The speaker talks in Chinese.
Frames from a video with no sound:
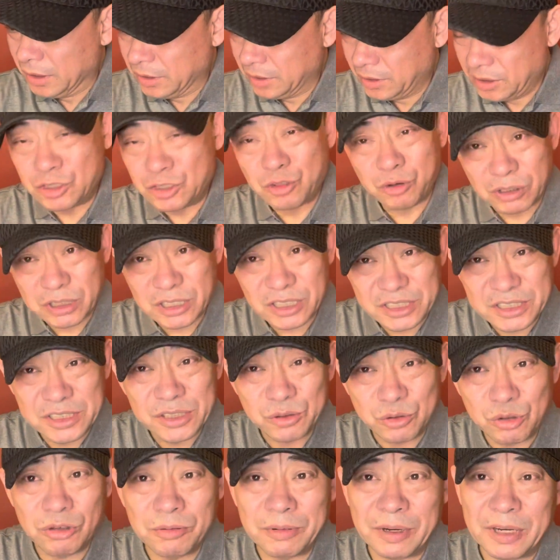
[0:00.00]
你说是京
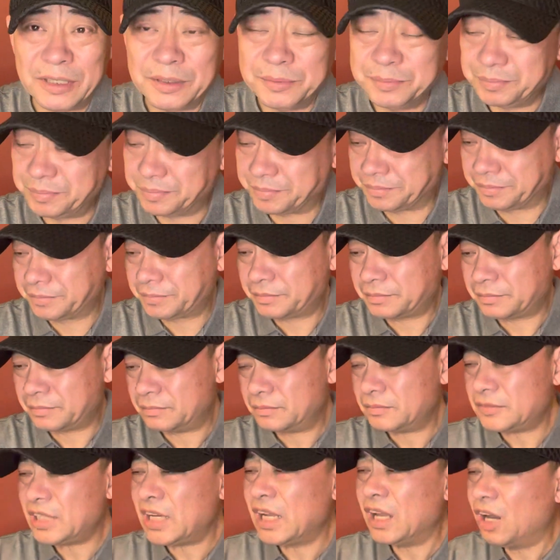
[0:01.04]
剧吗？
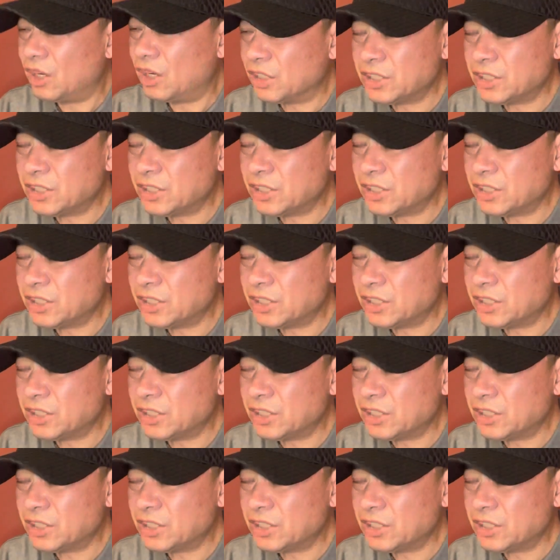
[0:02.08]
好